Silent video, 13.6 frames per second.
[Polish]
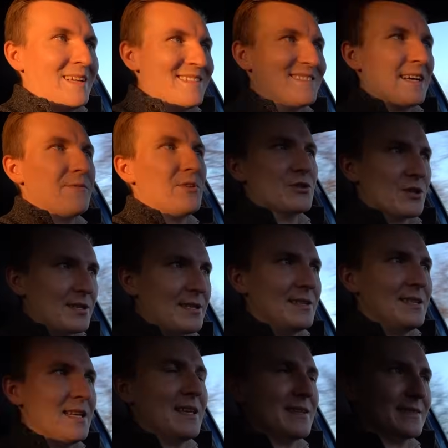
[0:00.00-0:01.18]
zawieszenie
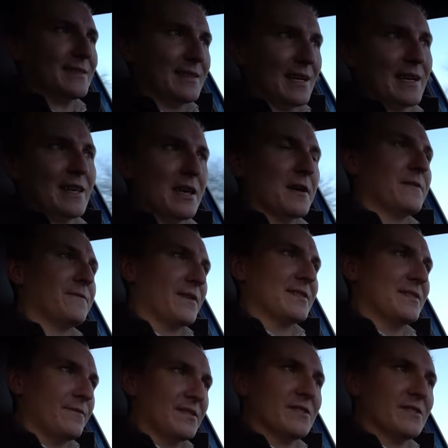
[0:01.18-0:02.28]
nie jest takie jak w wersji